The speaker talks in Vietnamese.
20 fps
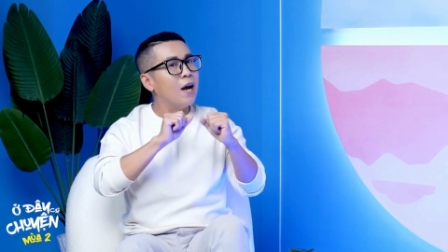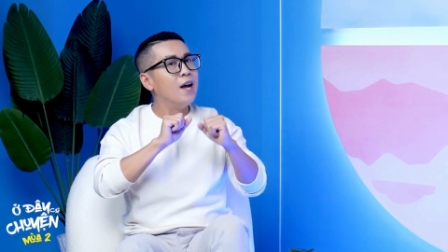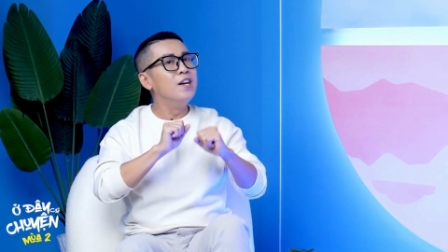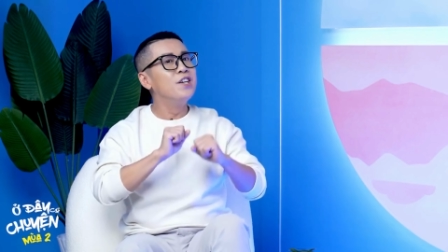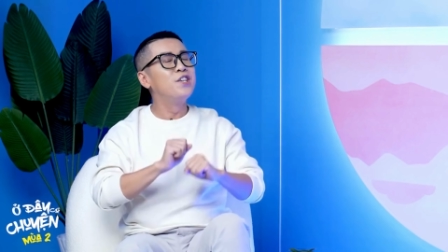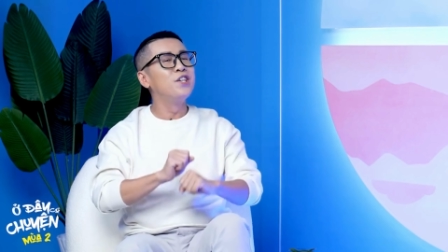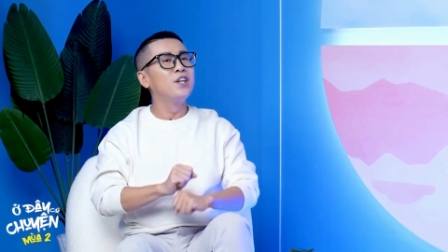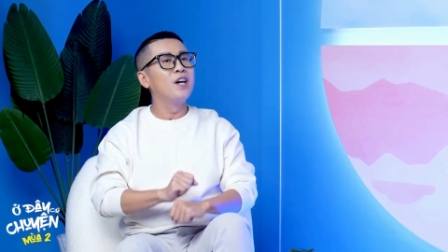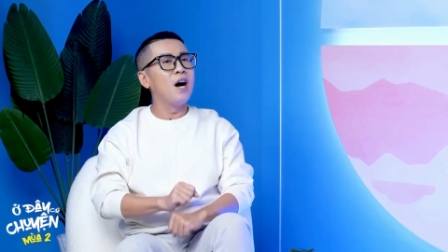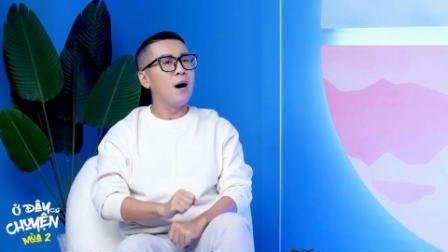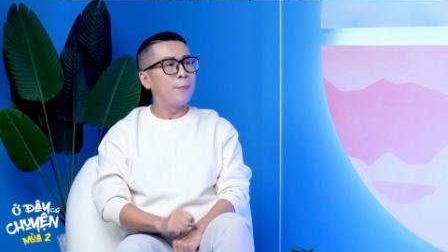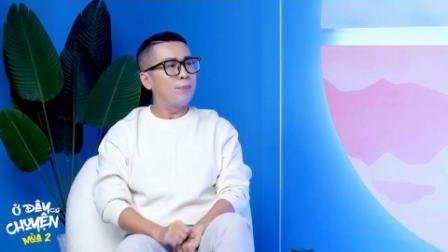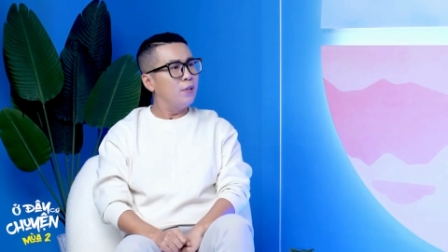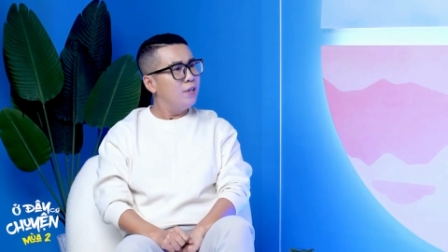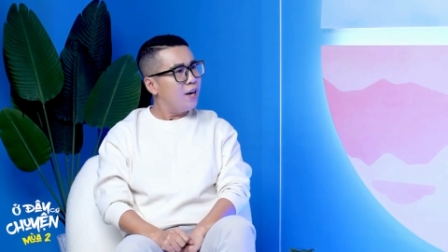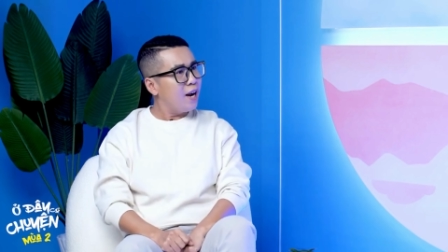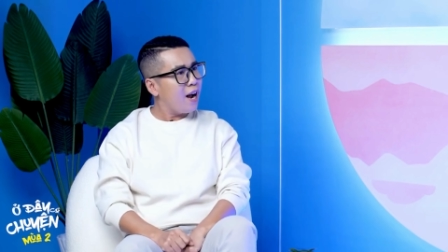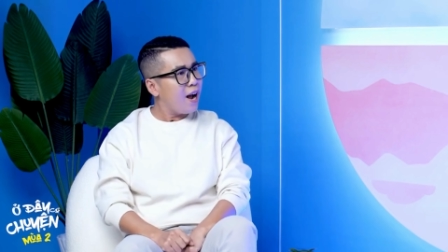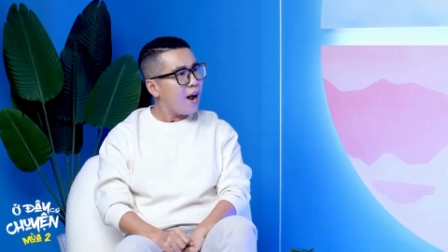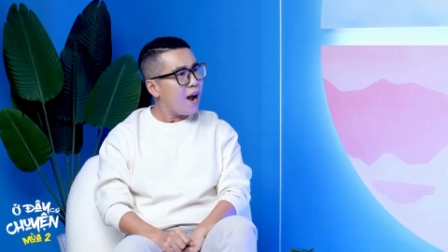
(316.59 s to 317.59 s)
Thì trường
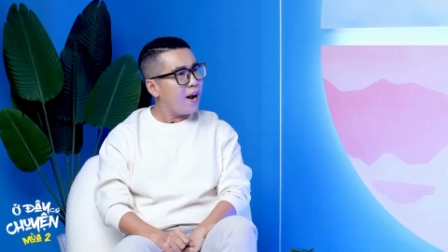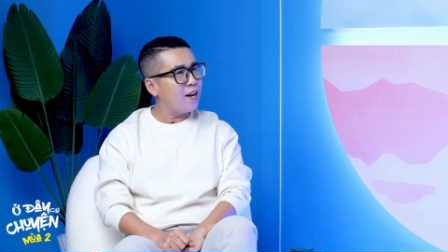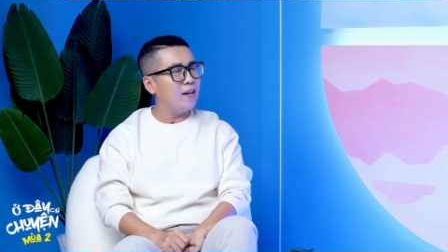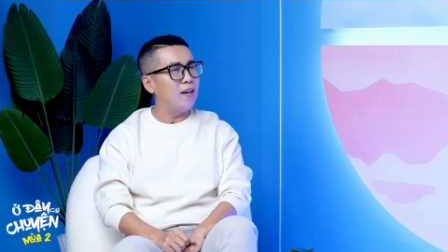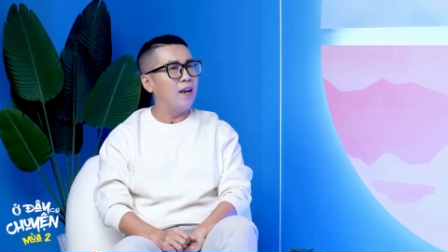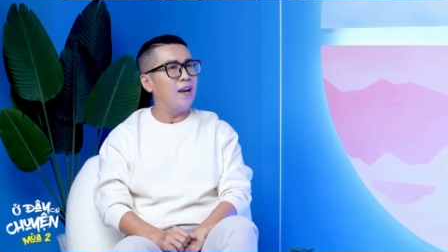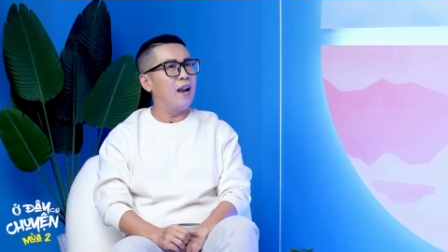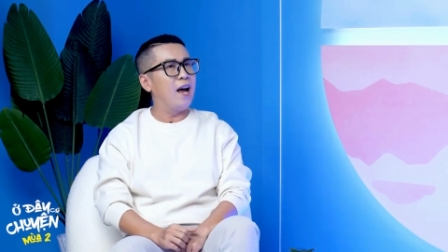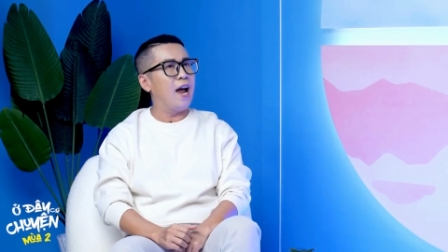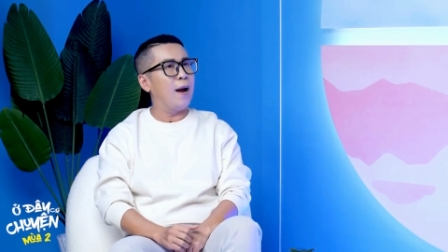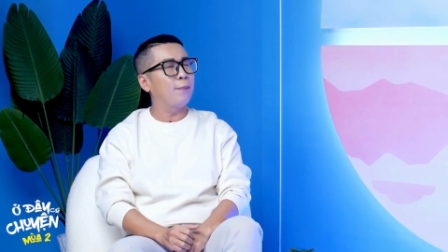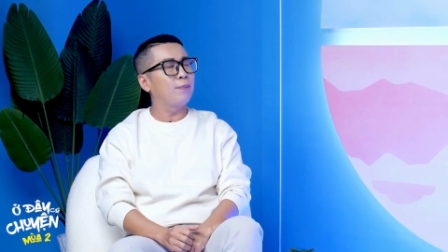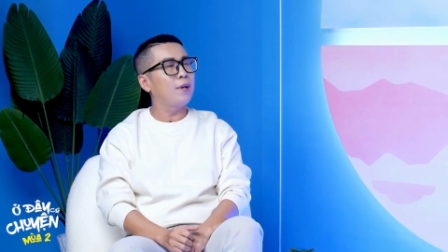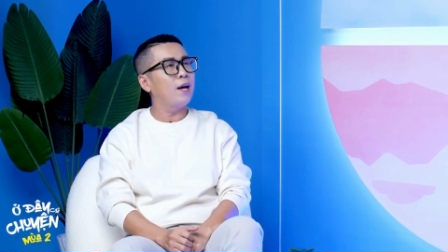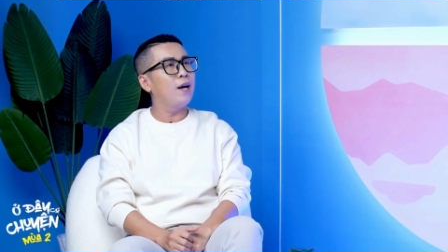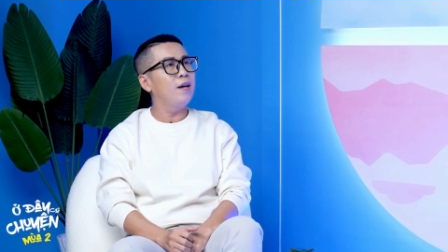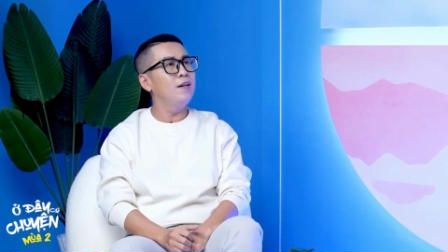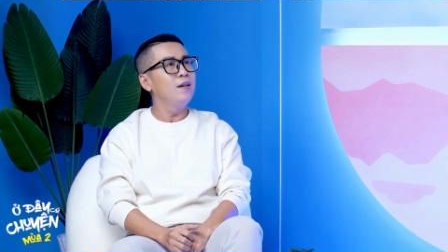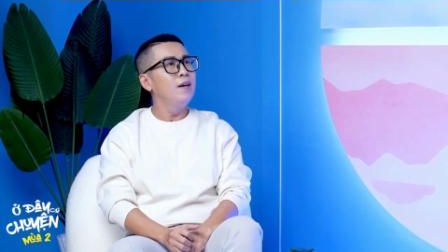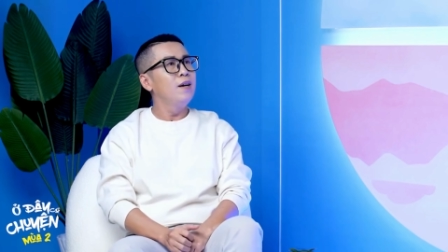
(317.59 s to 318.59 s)
hợp thứ hai là
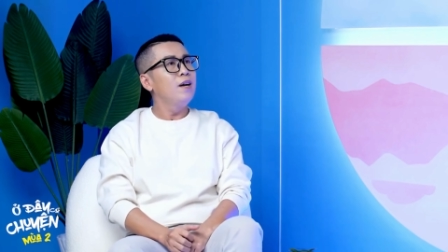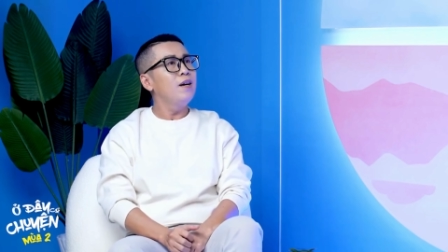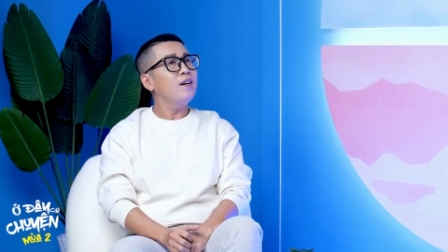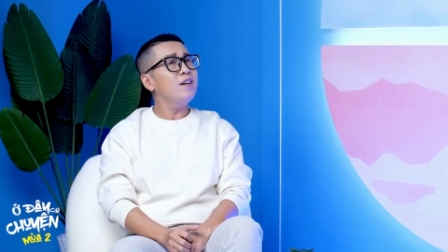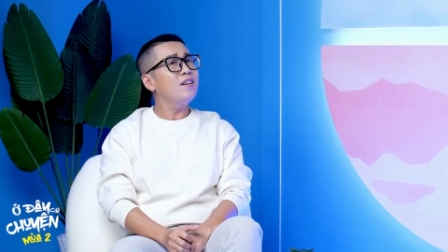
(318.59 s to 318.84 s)
em thấy